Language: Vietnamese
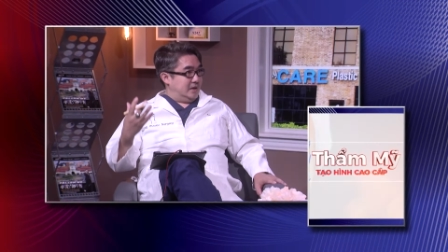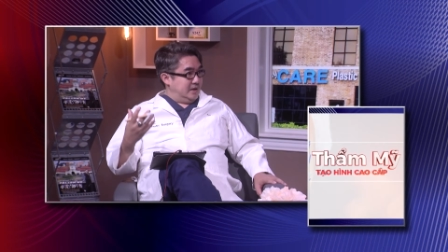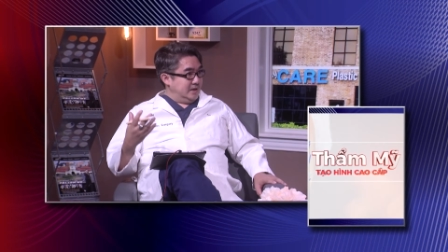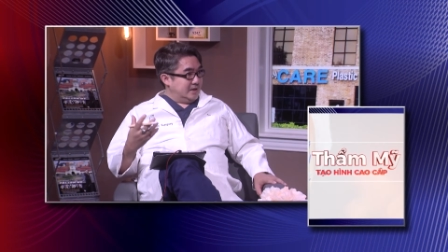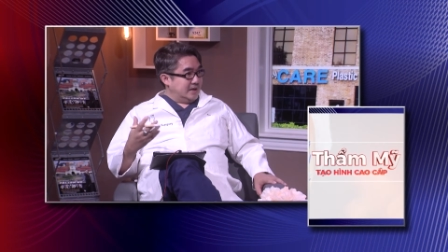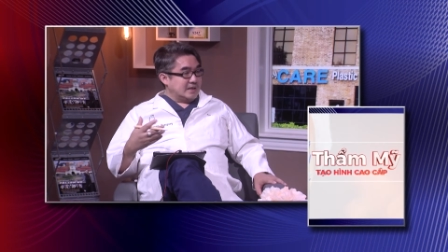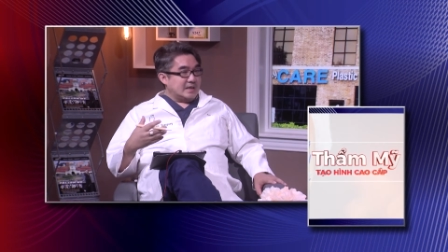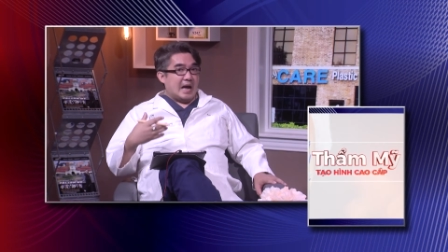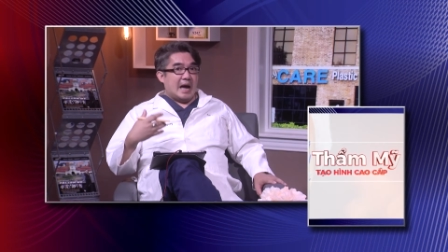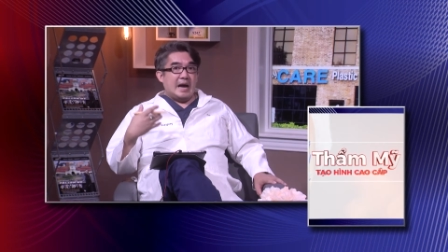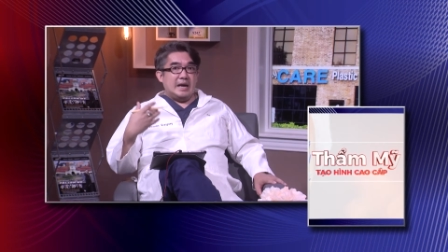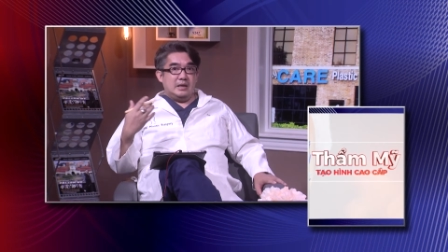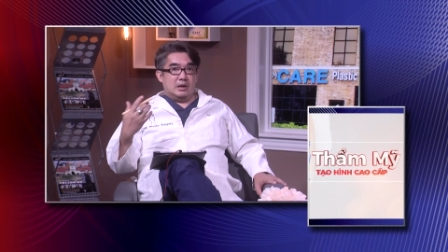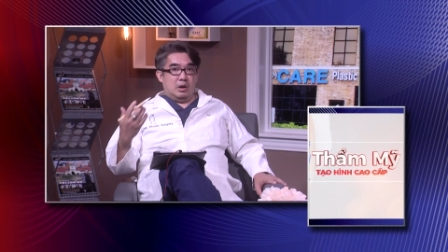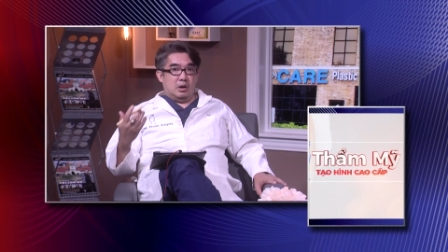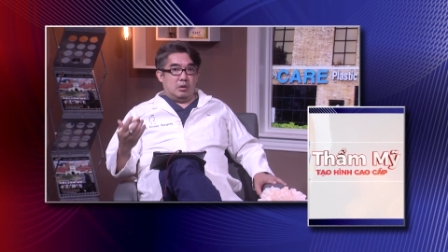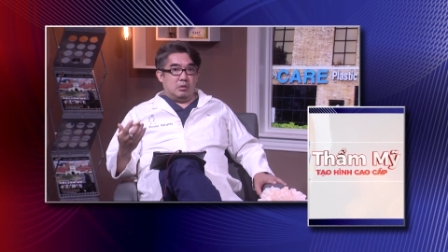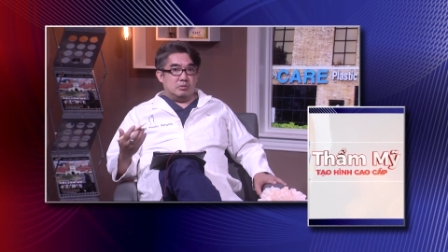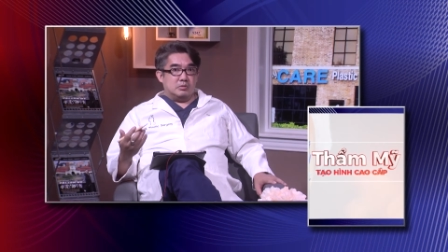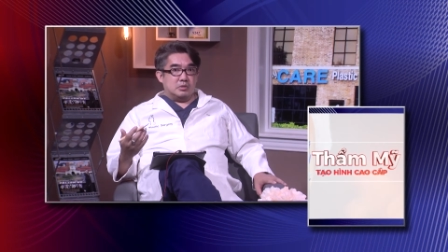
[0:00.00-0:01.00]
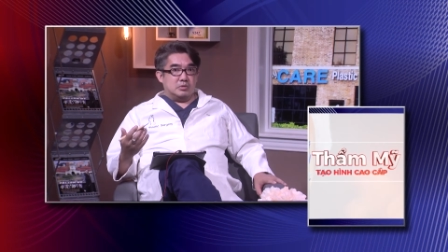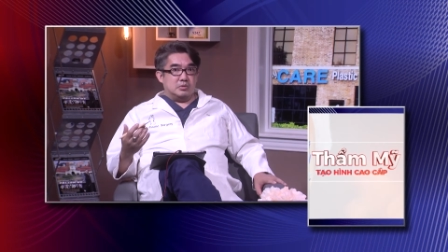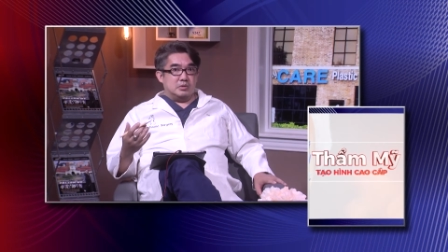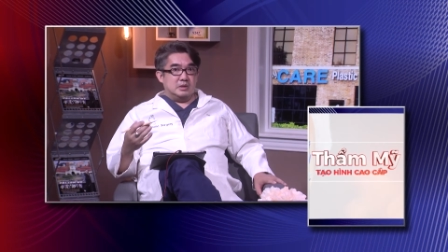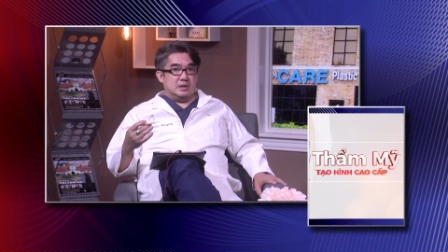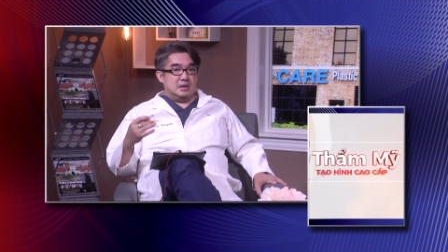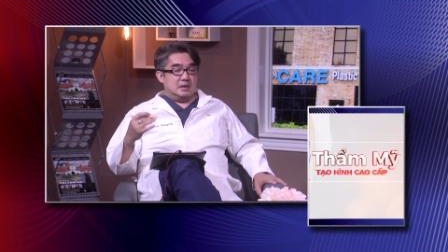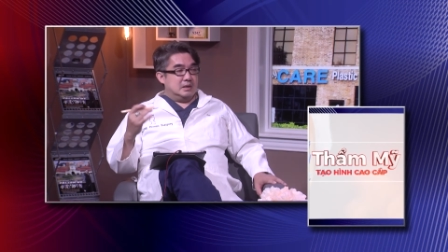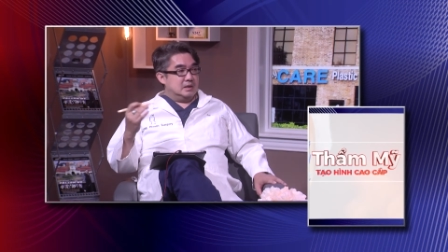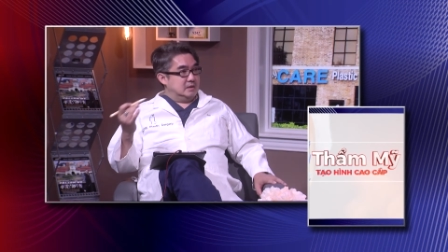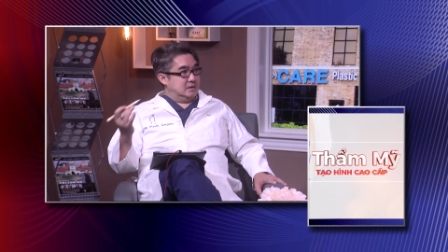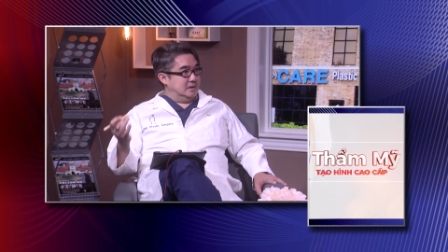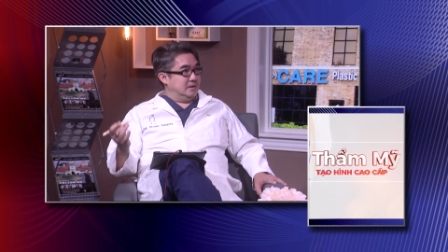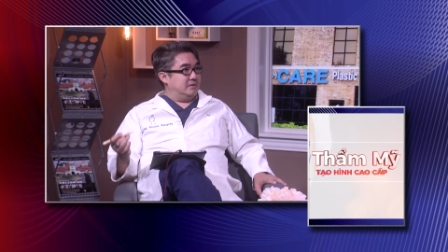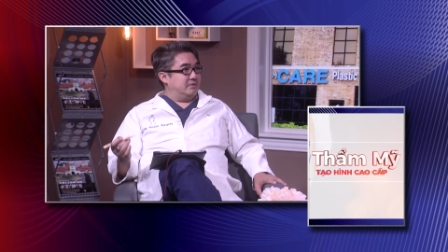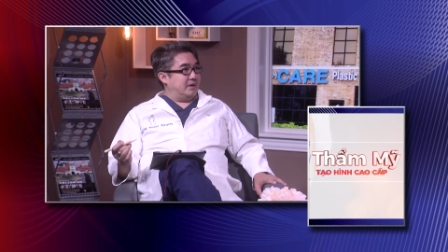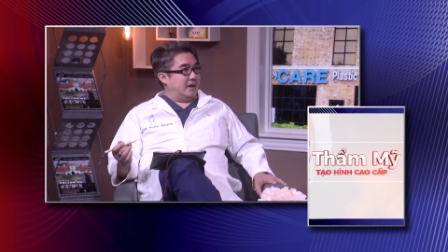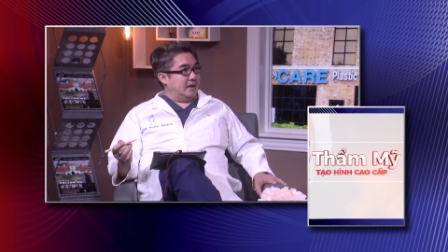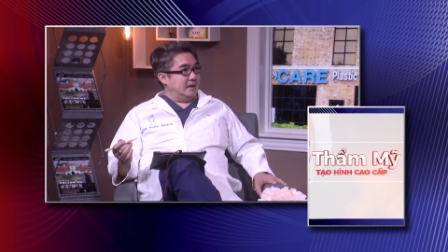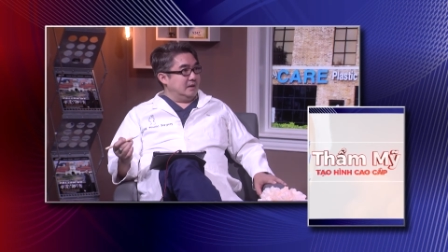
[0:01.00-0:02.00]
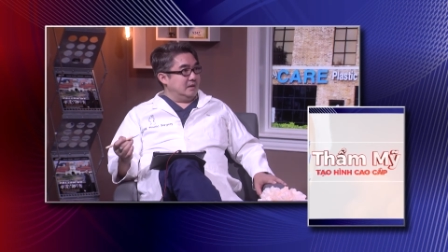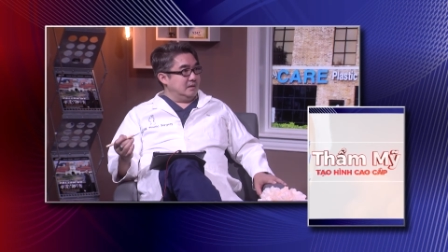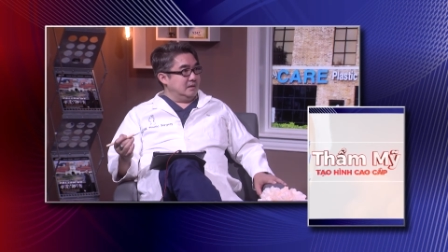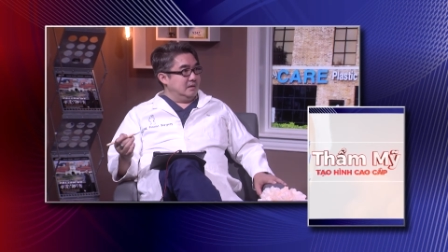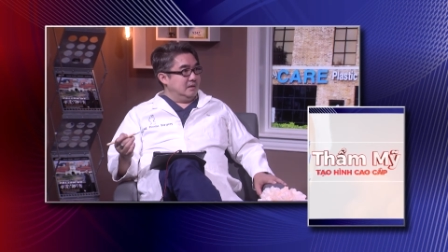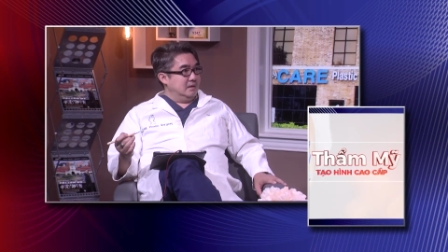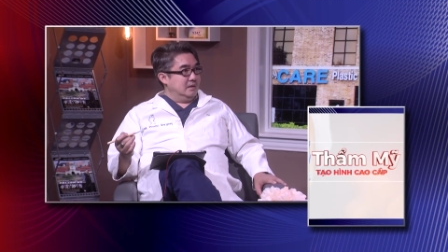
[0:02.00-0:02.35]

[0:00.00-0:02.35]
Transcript: cái thái độ của những người như vậy đó